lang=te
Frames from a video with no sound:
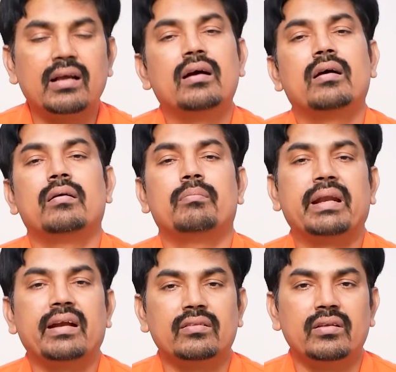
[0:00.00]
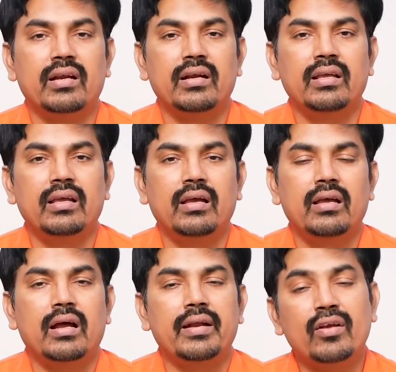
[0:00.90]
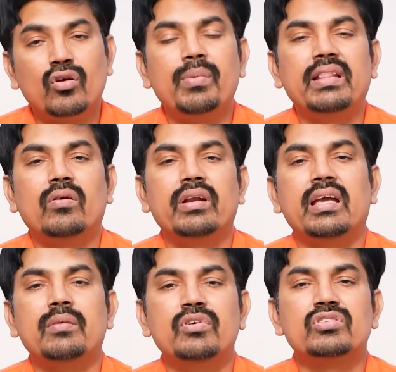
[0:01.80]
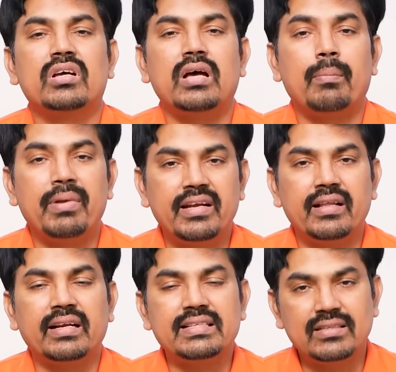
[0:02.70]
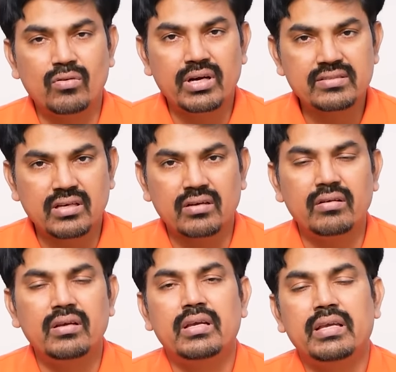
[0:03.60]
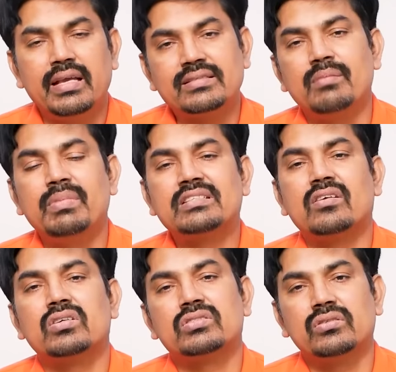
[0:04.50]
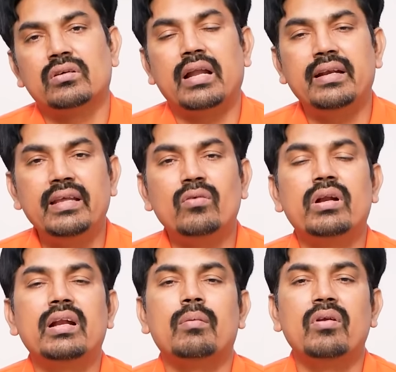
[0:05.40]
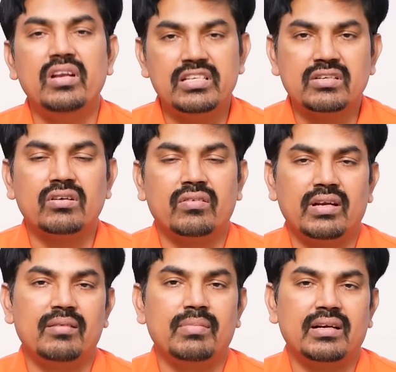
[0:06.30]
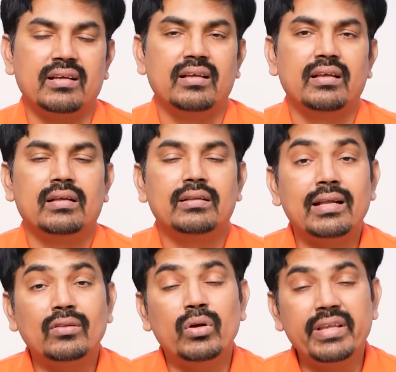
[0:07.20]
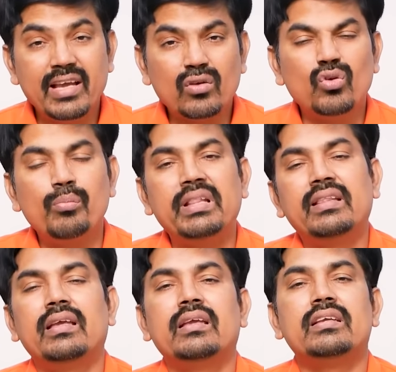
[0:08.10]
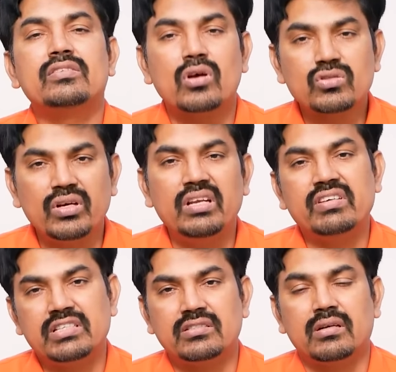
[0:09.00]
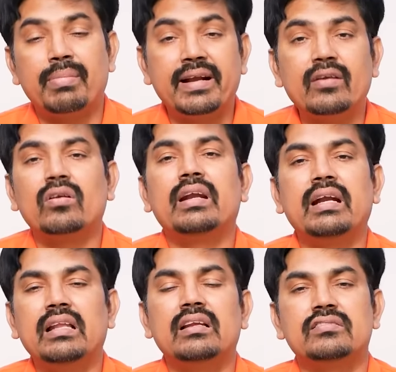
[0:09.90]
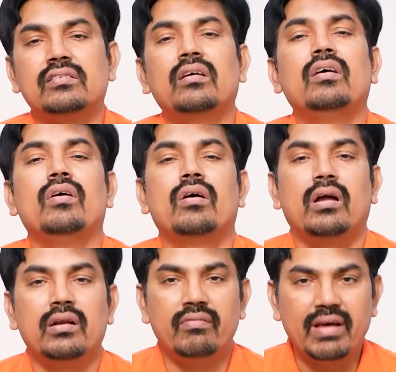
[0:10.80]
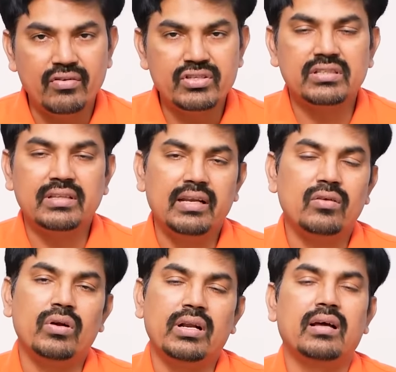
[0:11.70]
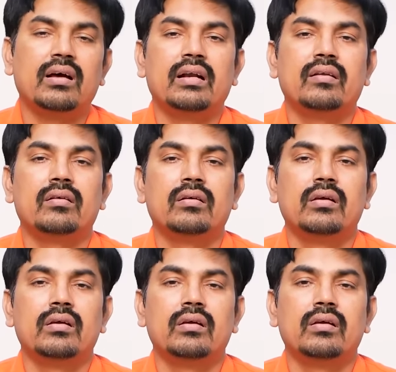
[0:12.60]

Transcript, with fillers: బాగా పరిగెడుతున్నాయండి అండ్ ఎక్కువ మంది కూడా ఈ ఐపీఎస్ అప్లై చేయడానికి రీజన్ కూడా సగం ఎస్ఎంఈ స్టాక్స్ e అన్నీ కూడా డబల్లో లిస్ట్ అవటం వల్ల అనమాట దాంతో ఎక్కువ మంది ఈ స్టాక్స్లో ఇన్వెస్ట్ చేశారు పర్టికులర్ రిటైలర్స్ అండ్ వాల్యుయేషన్ తెలియకుండా అండ్